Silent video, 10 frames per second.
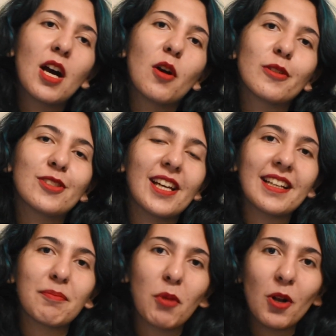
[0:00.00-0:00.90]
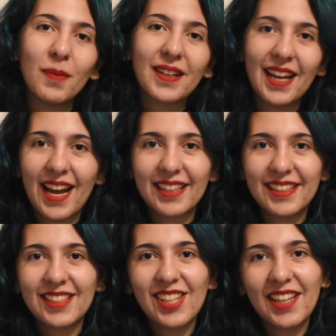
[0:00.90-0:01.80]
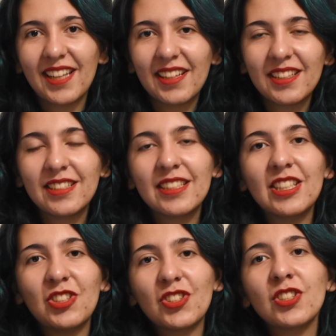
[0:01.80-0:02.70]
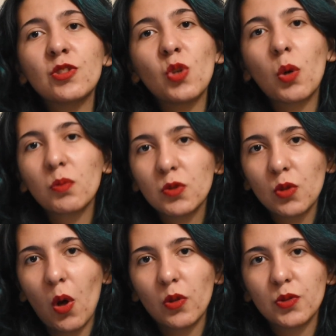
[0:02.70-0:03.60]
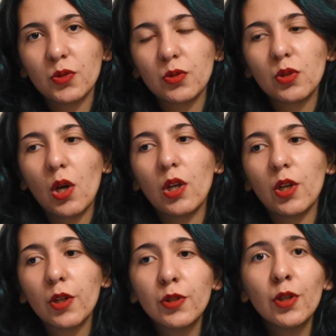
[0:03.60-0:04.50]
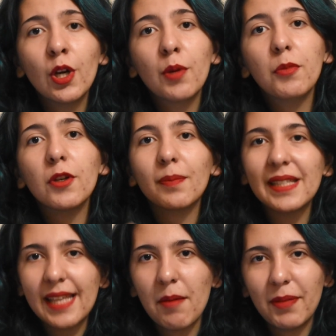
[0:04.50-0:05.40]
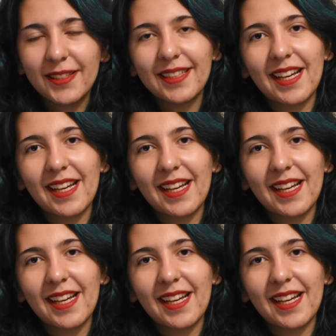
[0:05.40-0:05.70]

O yüzden böyle bir karakteri canlandırdığı için çok mutlu olduğunu söylüyordu. Büyük bir sempati